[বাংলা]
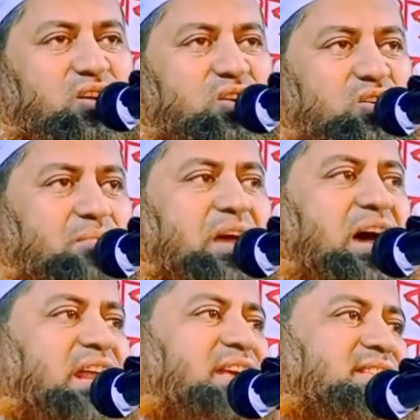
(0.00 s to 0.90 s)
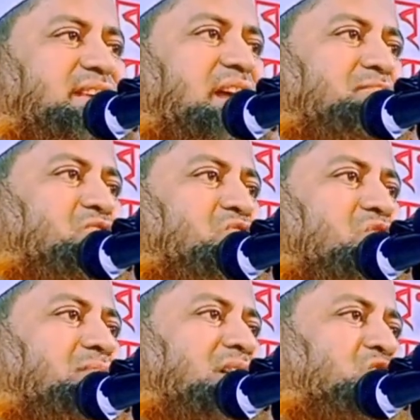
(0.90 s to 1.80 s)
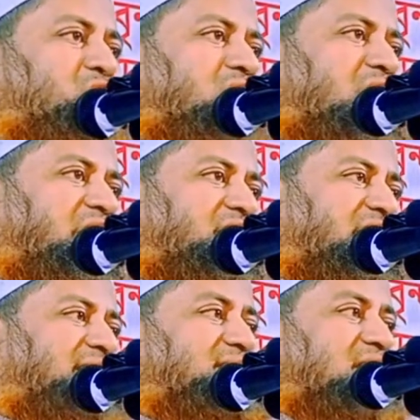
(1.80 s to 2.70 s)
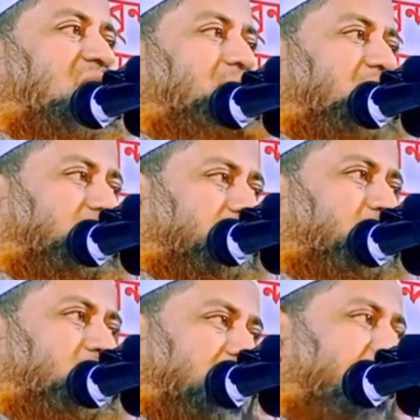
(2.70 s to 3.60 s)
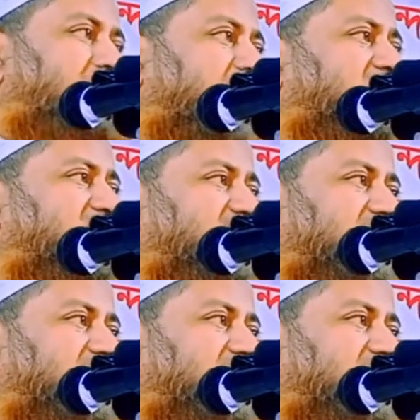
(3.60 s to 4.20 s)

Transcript: নবী আলি ইসালাম সুসংবাদ শোনালেন ইসলাম এত বড় নিয়ামত